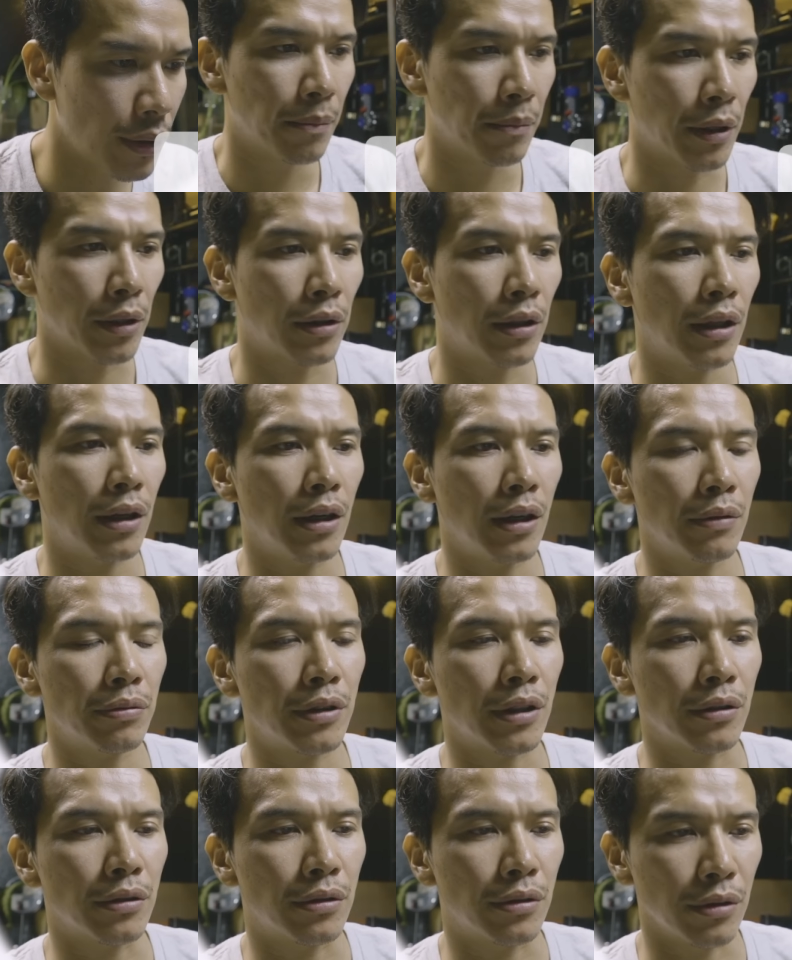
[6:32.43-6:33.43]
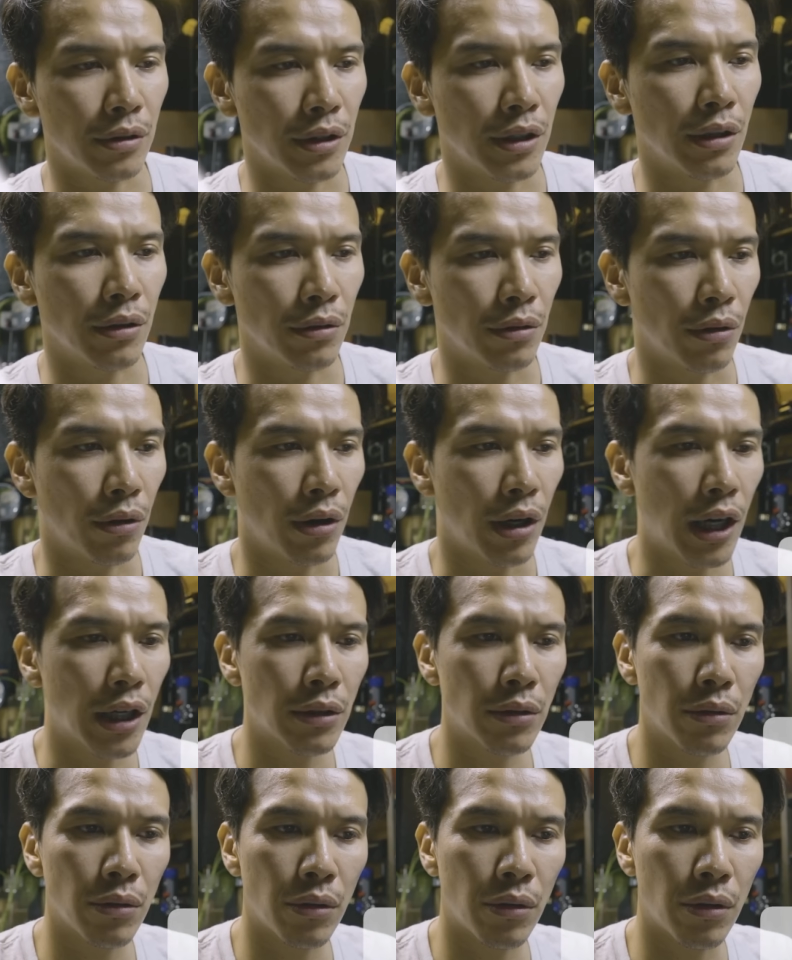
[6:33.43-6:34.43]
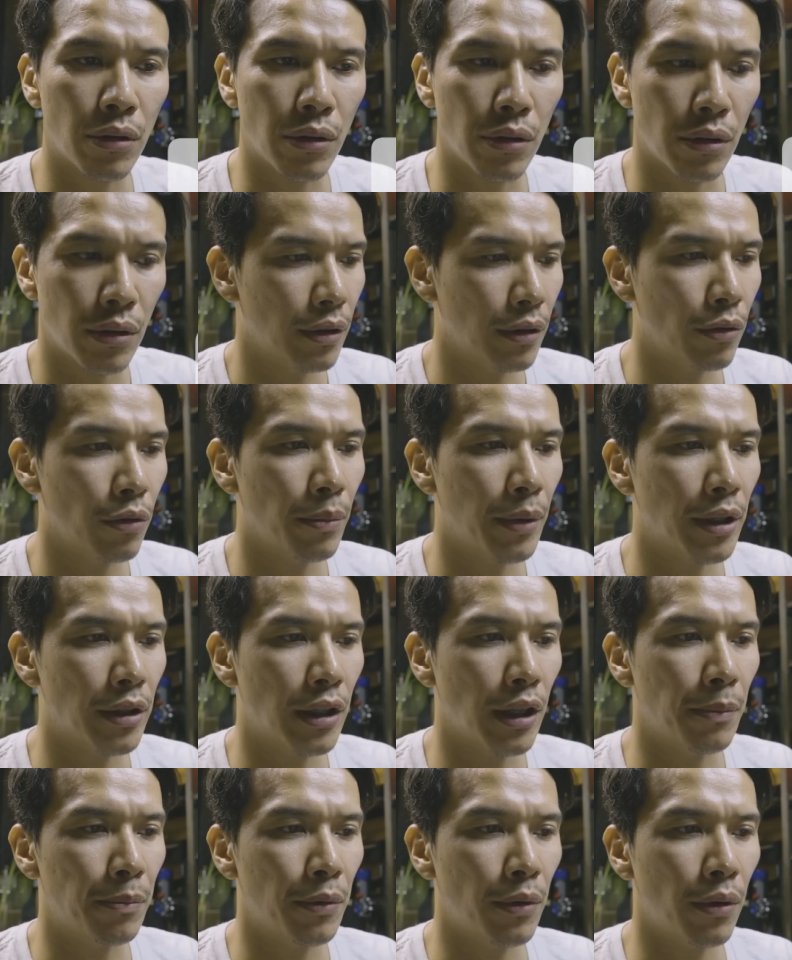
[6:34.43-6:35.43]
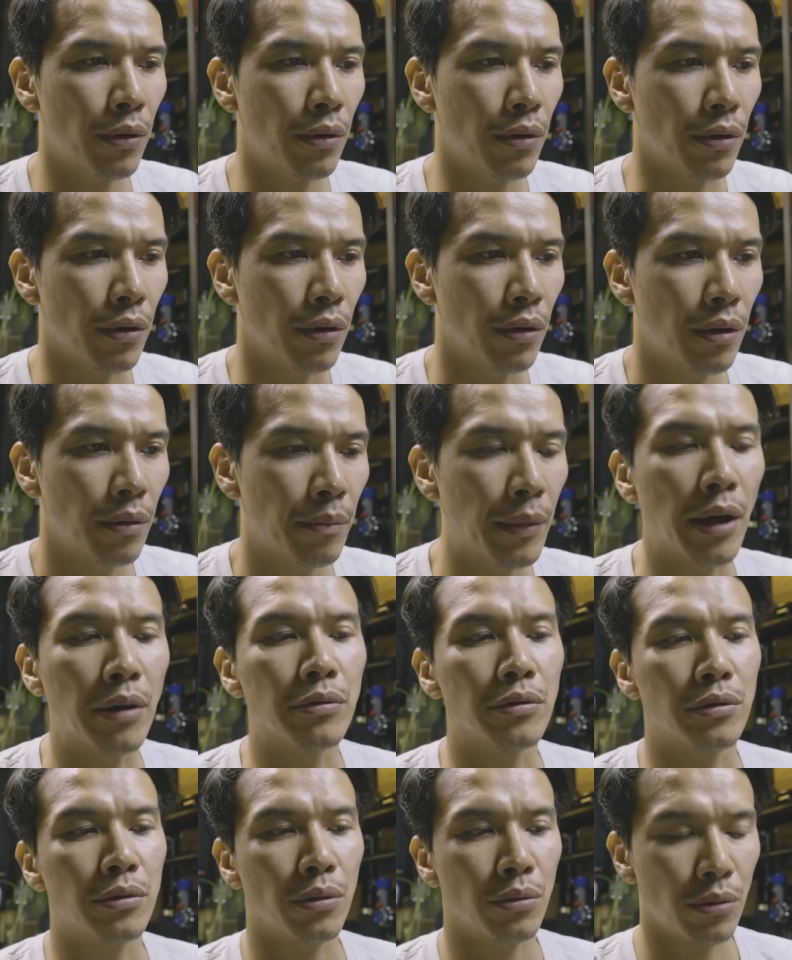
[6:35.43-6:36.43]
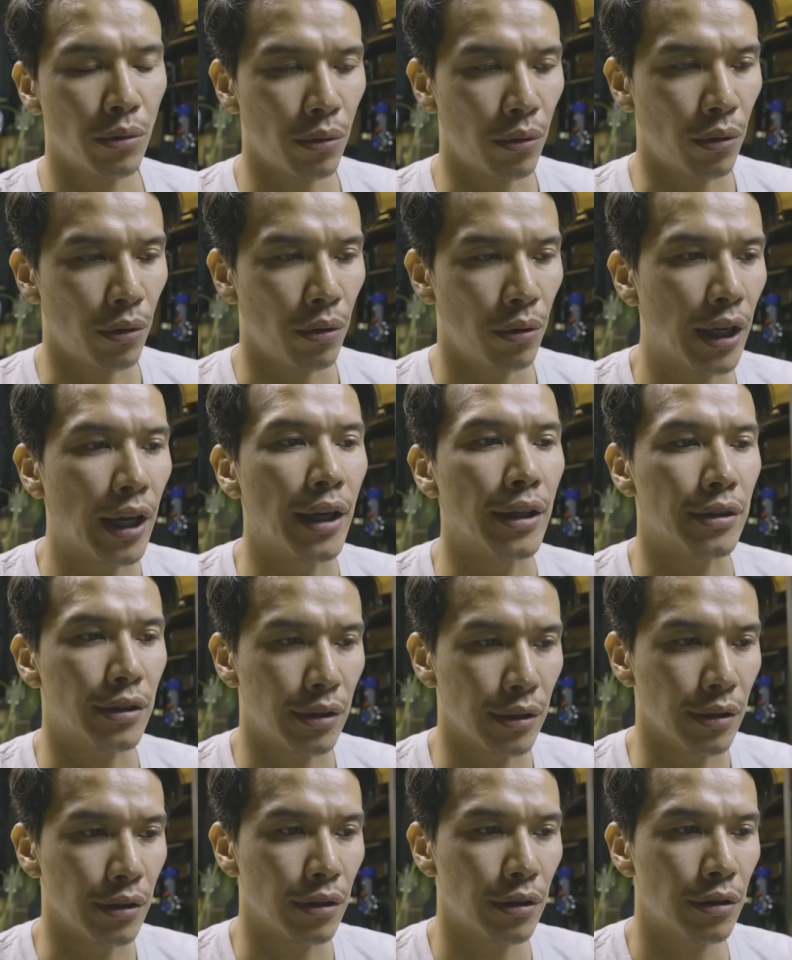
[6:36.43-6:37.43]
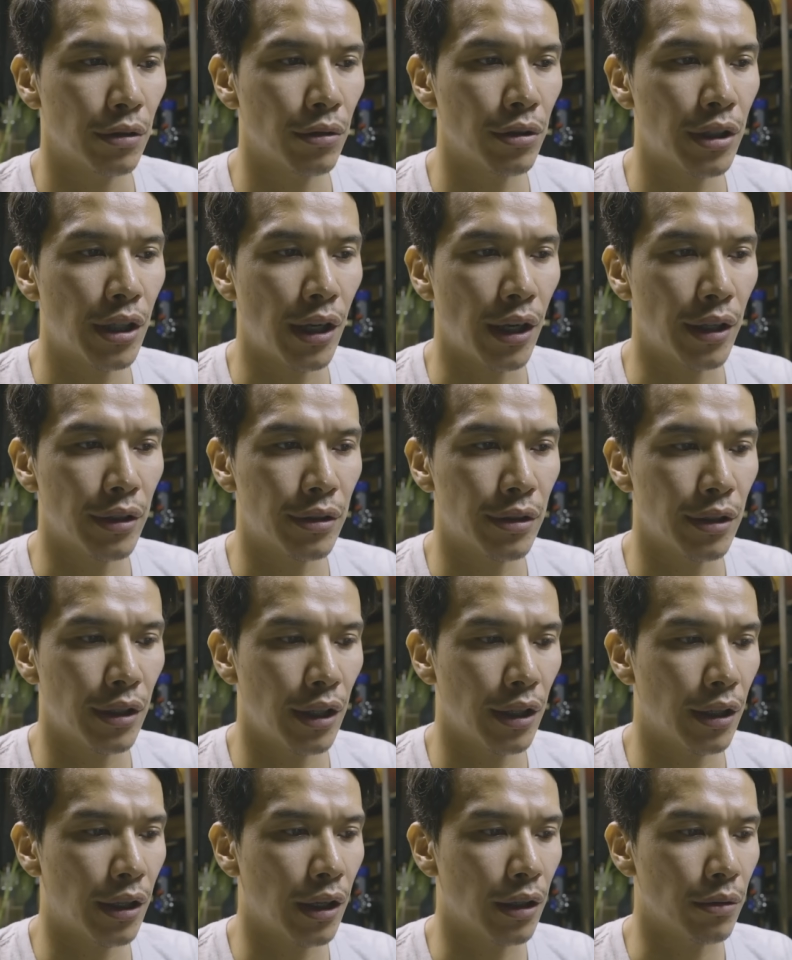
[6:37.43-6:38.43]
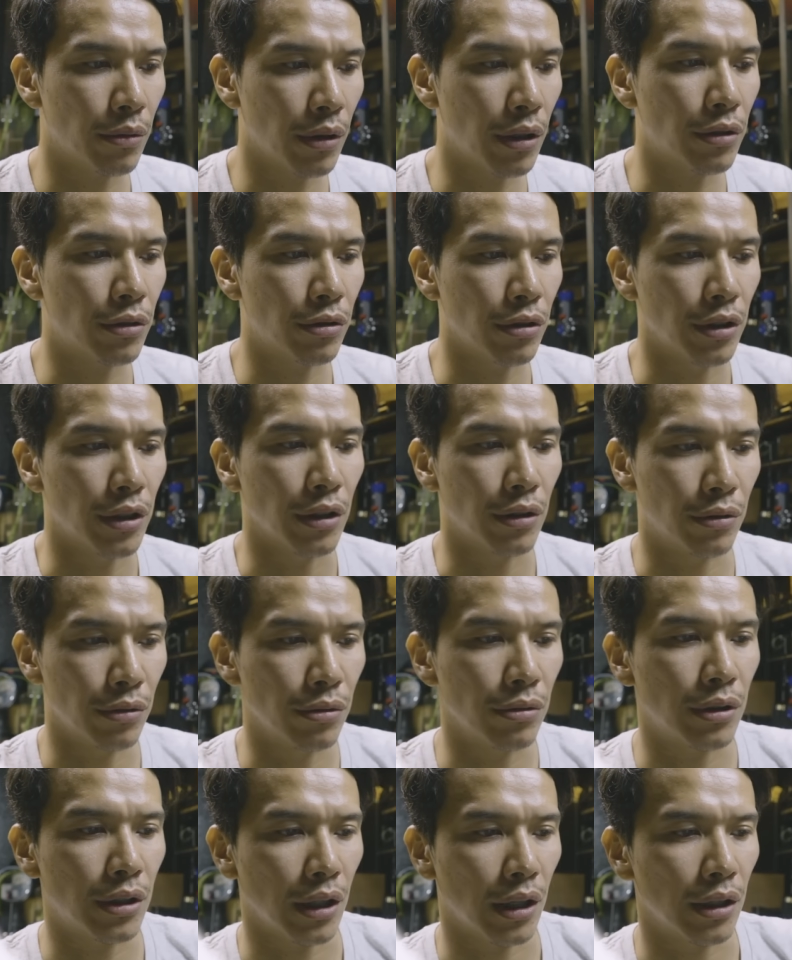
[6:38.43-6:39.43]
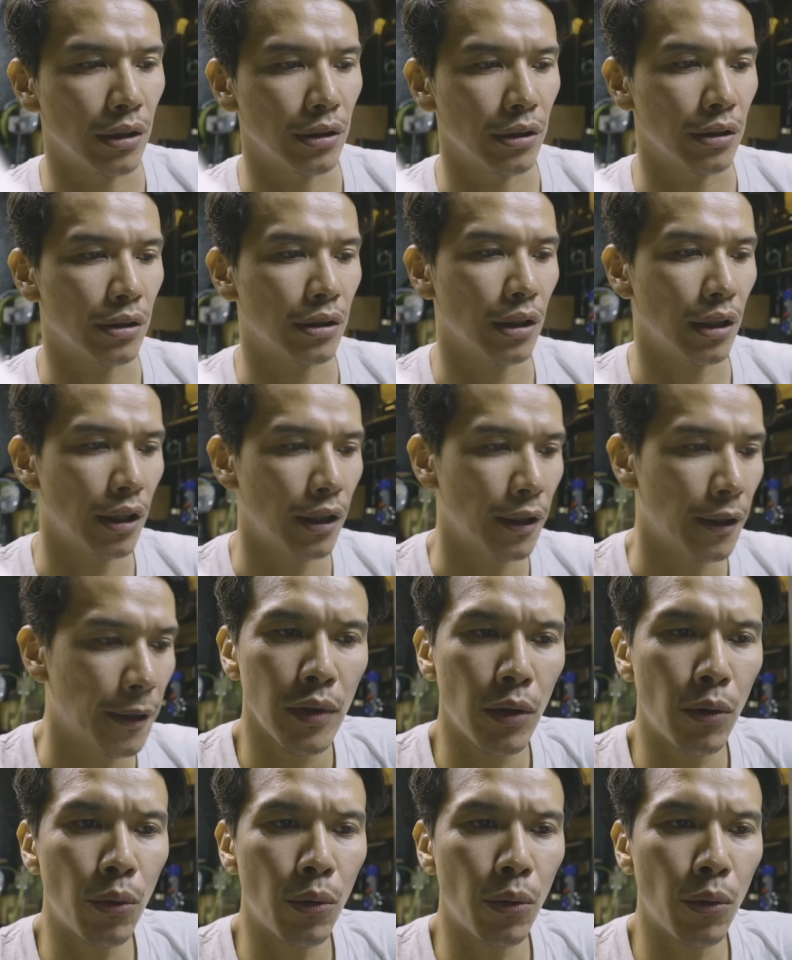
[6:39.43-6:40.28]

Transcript: バッテリーがふたつついてると。あと、両面テープのマウントとケース。そして エスディー カードがついてくるって感じですかね。